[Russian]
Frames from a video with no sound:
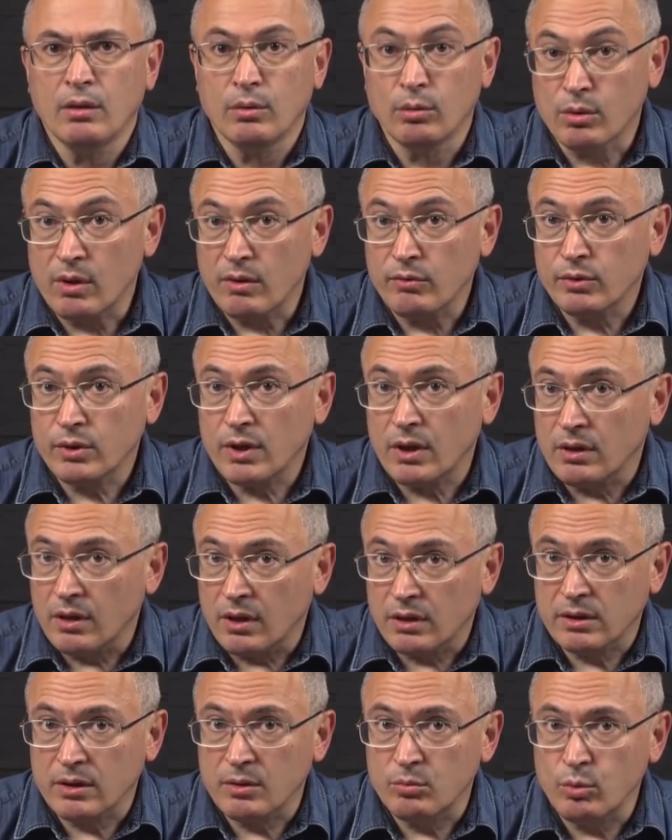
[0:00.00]
У кого
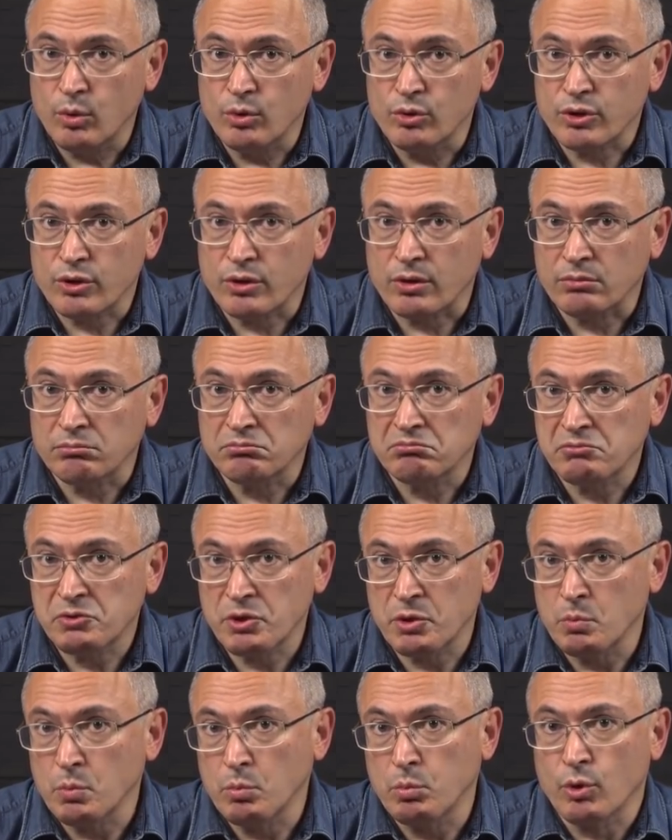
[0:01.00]
таланта больше,
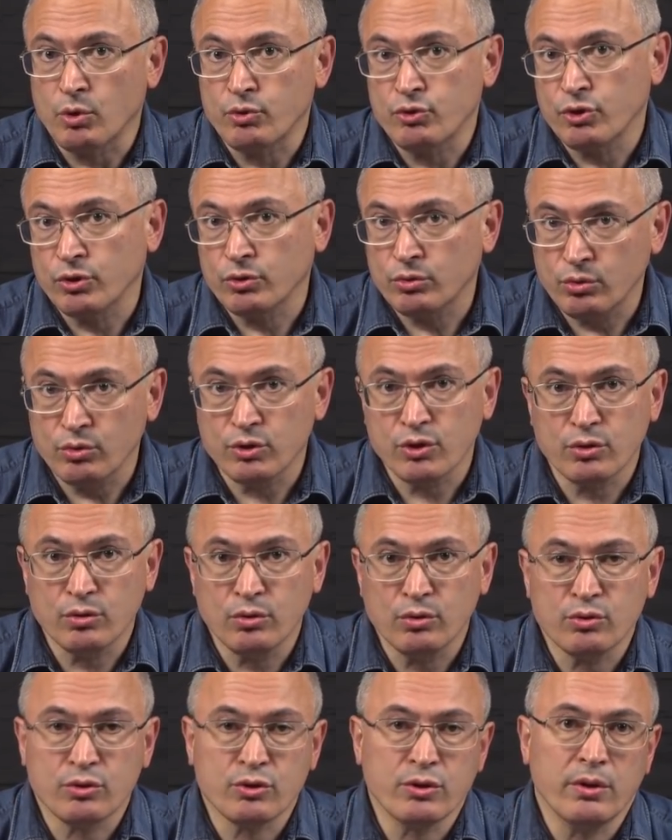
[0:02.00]
чем у прочих, тоже
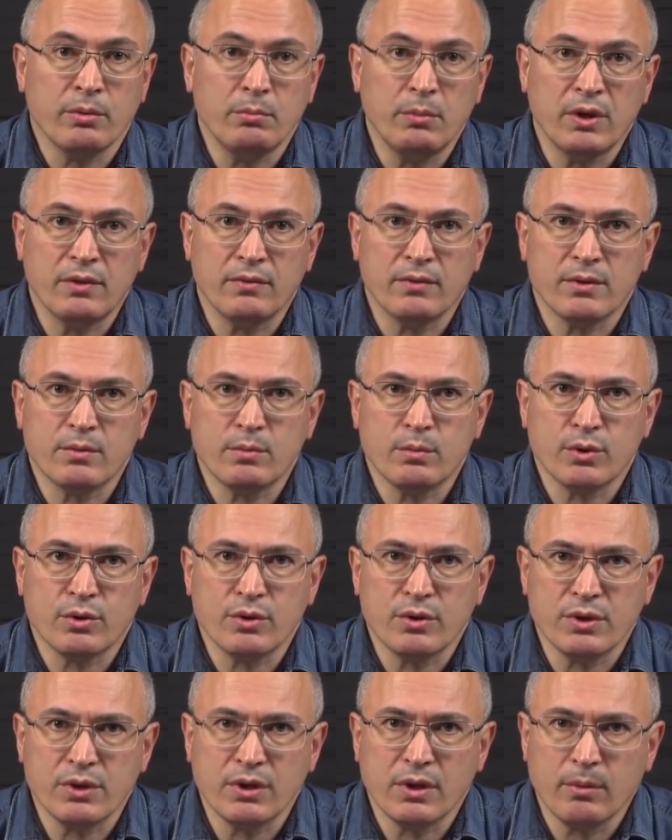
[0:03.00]
должен иметь
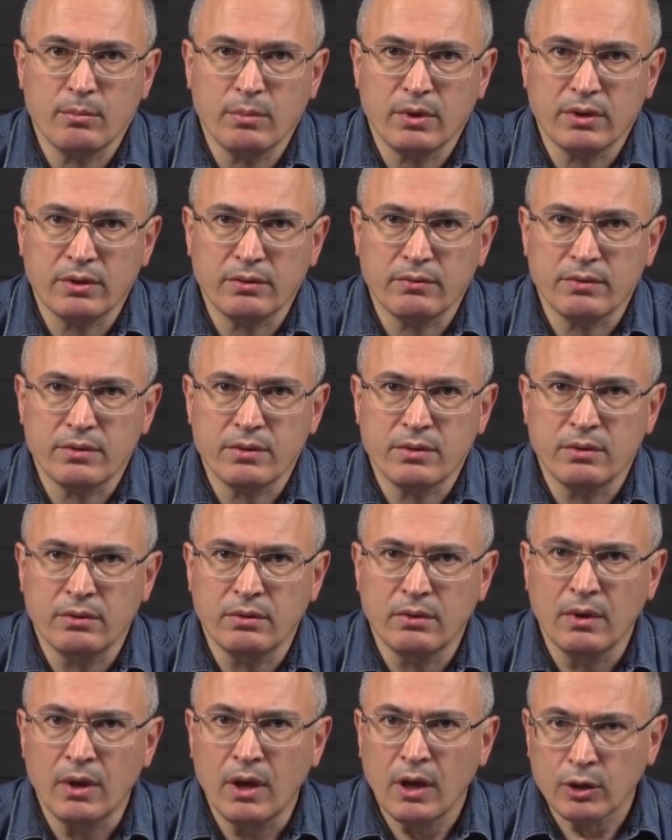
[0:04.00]
возможность зарабатывать.
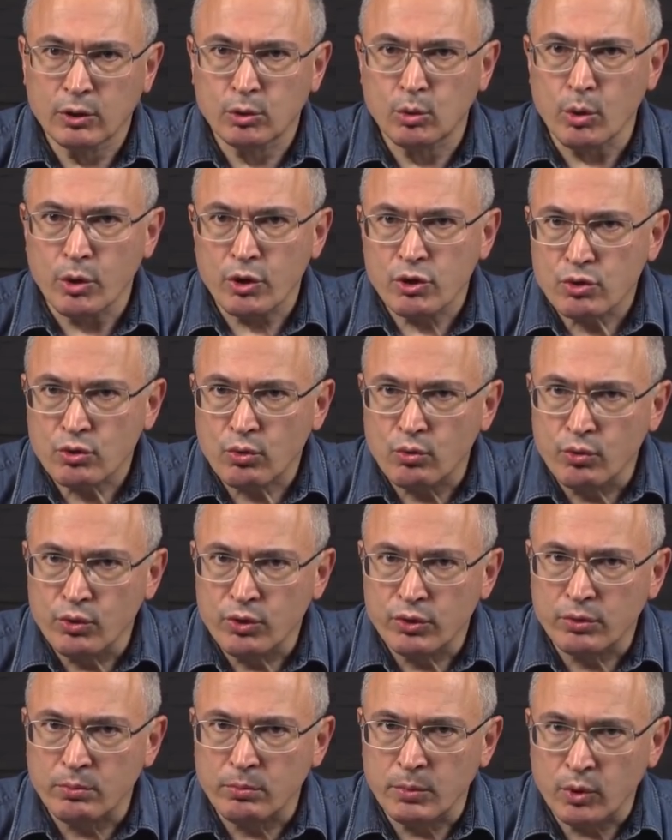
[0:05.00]
Кто
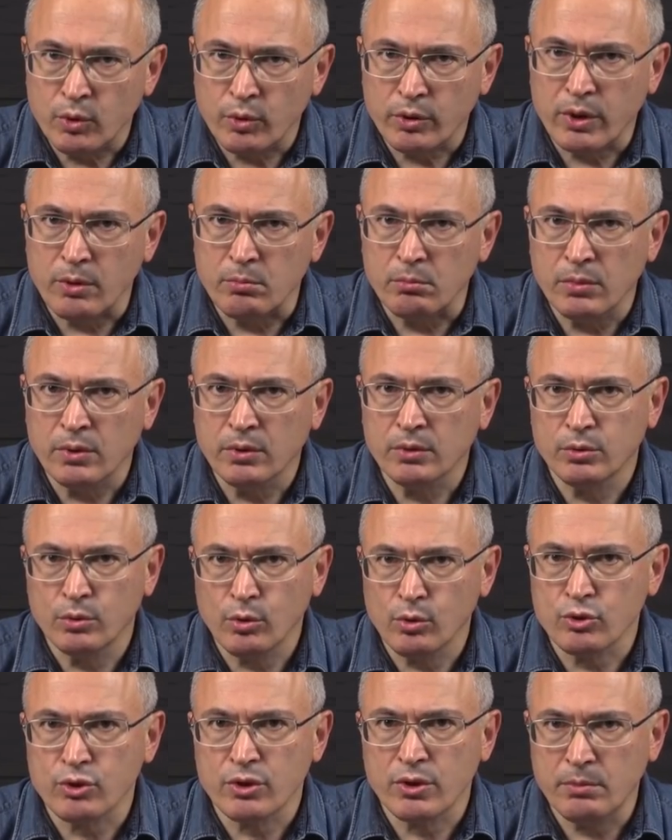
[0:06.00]
рискует многим,
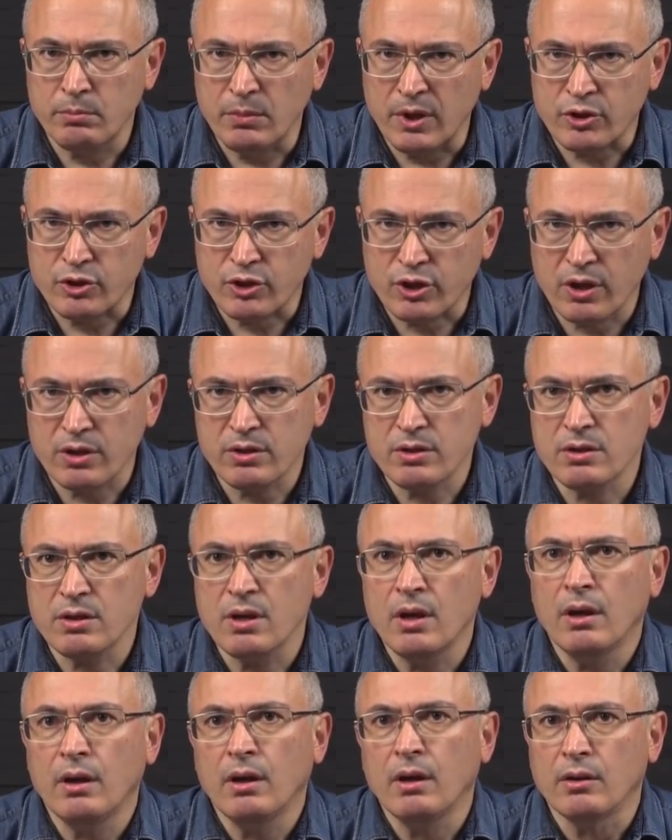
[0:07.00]
должен иметь шанс
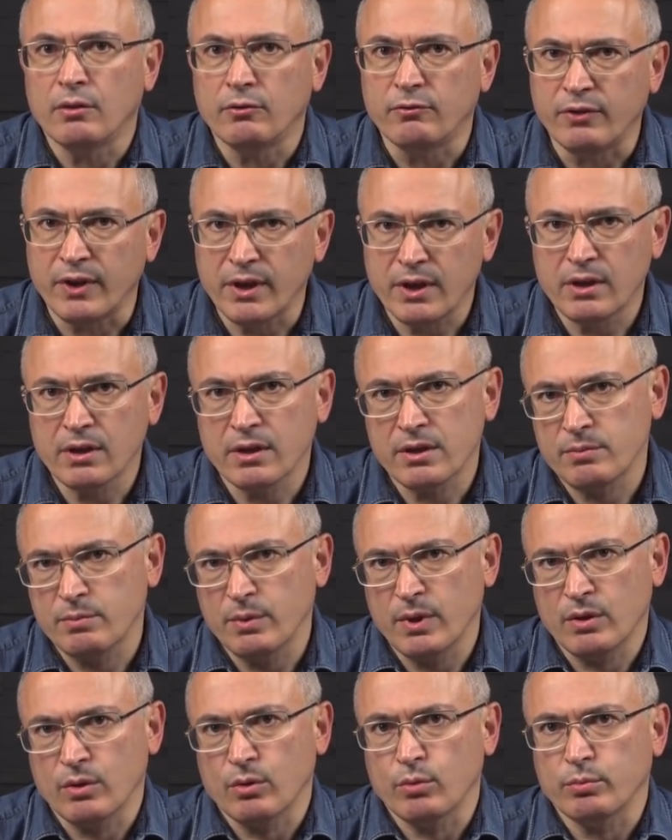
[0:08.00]
выиграть
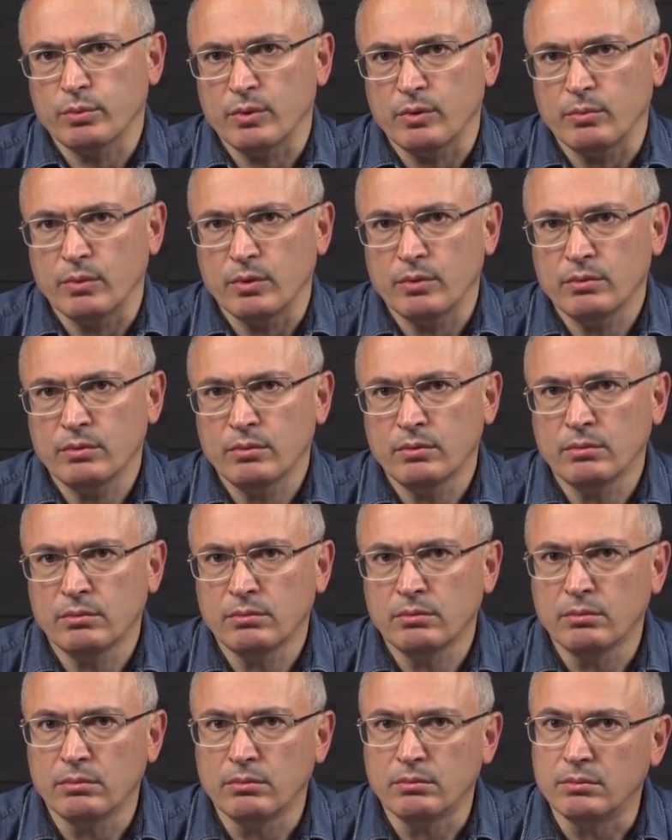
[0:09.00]
по крупному.
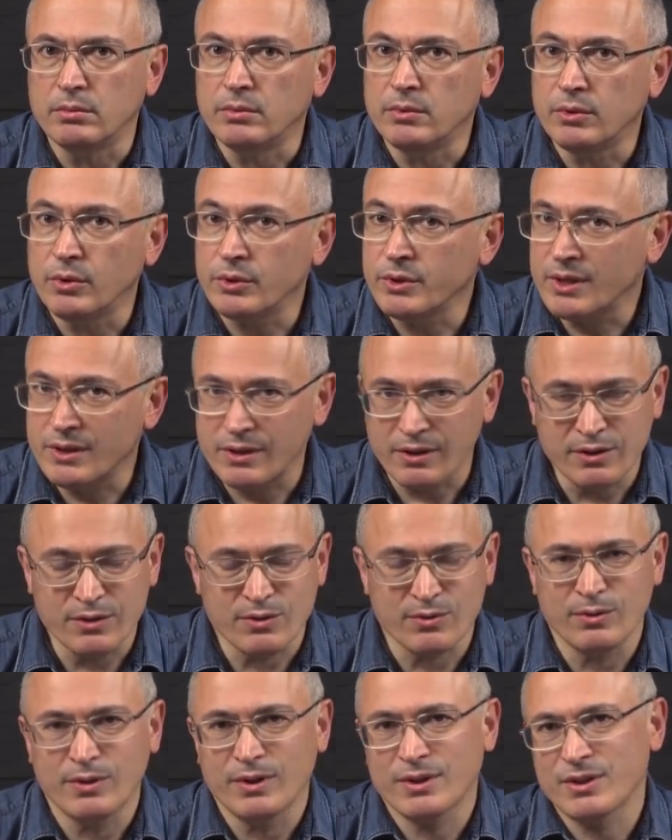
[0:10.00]
Но не на
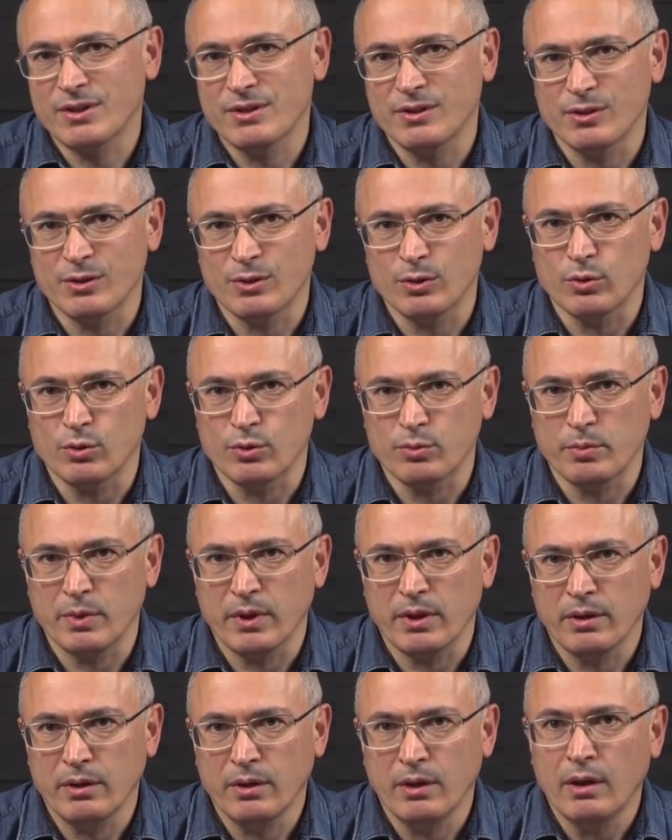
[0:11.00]
государственной
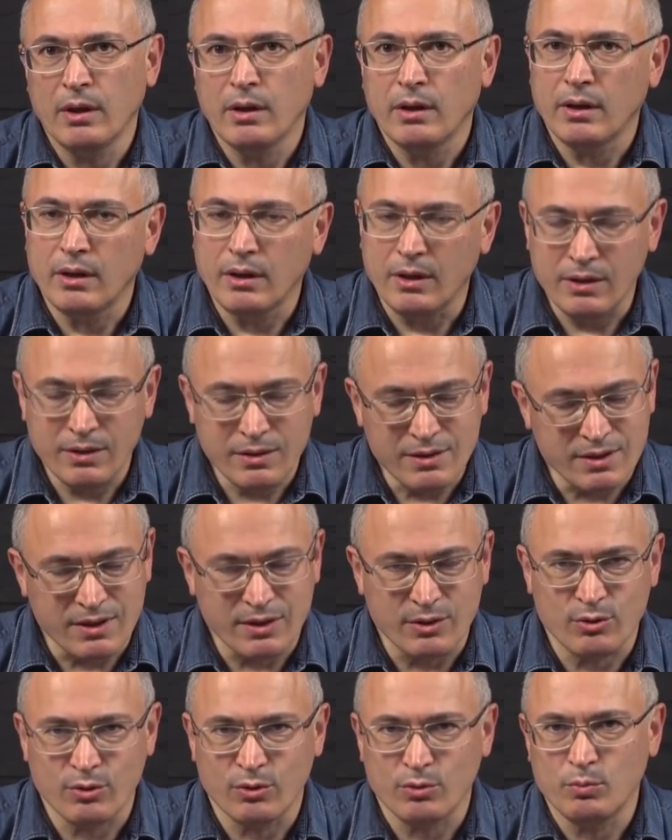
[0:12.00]
службе и не
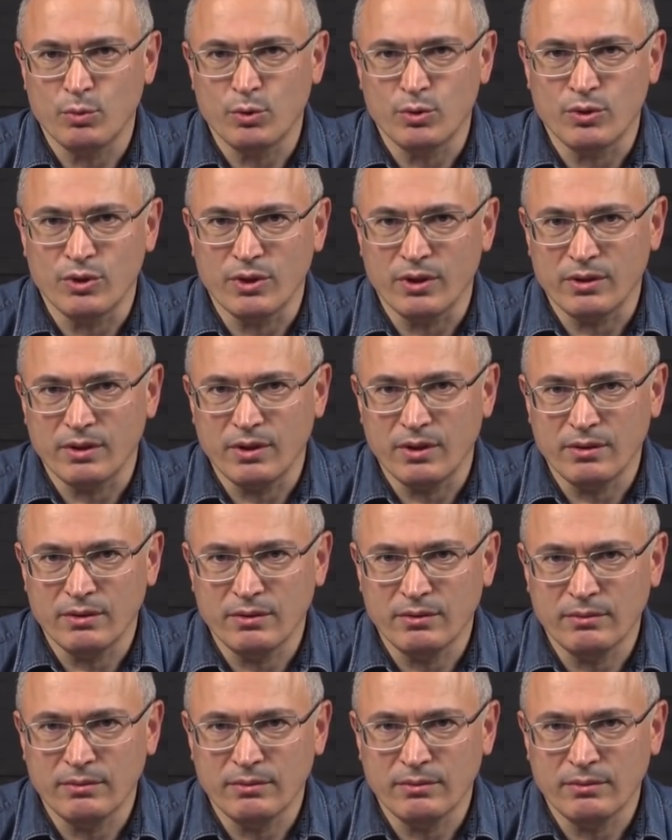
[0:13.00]
за счет бюджета.